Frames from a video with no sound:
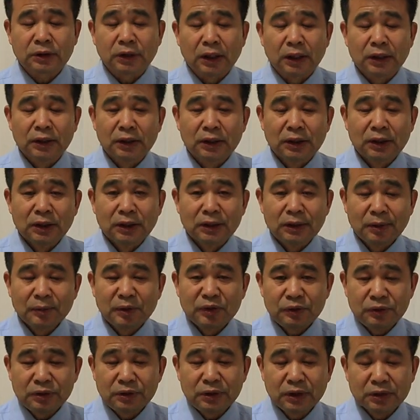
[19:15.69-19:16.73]
哎，那
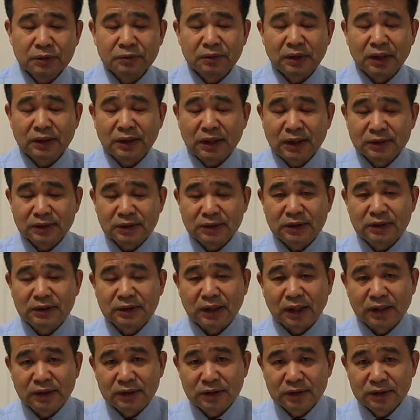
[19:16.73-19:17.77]
么耶稣呢？他死以
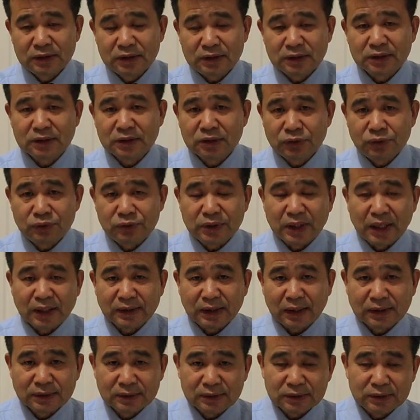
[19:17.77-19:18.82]
前已经几次预
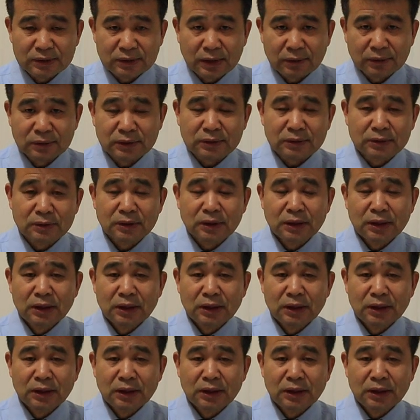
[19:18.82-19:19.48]
言他自己要死，